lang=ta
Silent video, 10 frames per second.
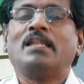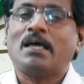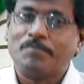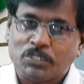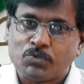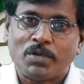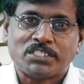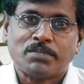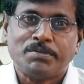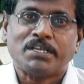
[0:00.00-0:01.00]
நாம்
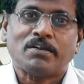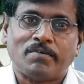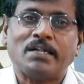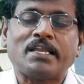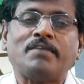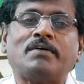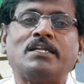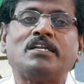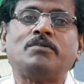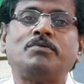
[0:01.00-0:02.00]
விசுவாசமிக்க வாழ்க்கையை
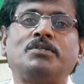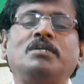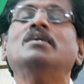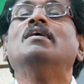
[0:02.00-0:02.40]
வாழுகின்ற பொழுது